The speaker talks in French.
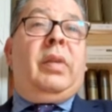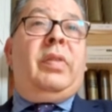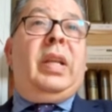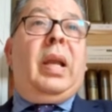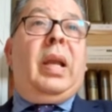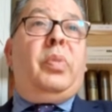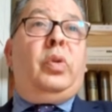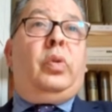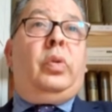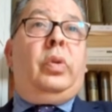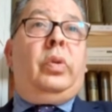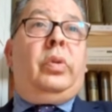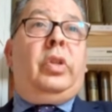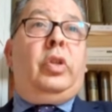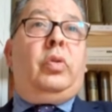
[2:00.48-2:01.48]
qui avaient
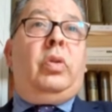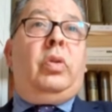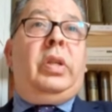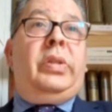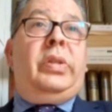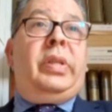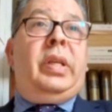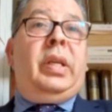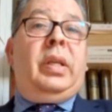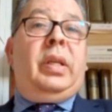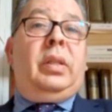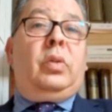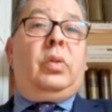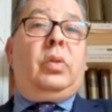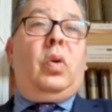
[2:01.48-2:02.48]
l'habitude
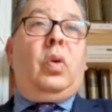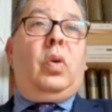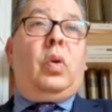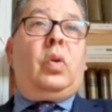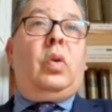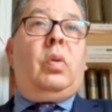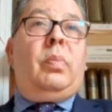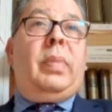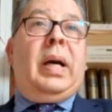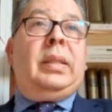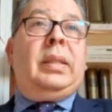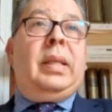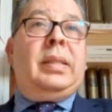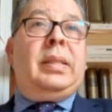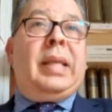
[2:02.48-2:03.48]
d'utiliser dans leur
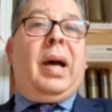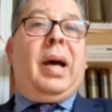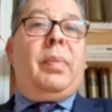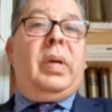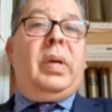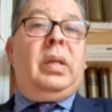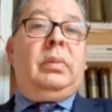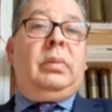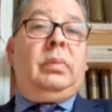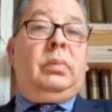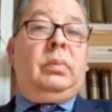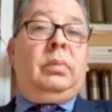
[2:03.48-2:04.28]
combat des armes,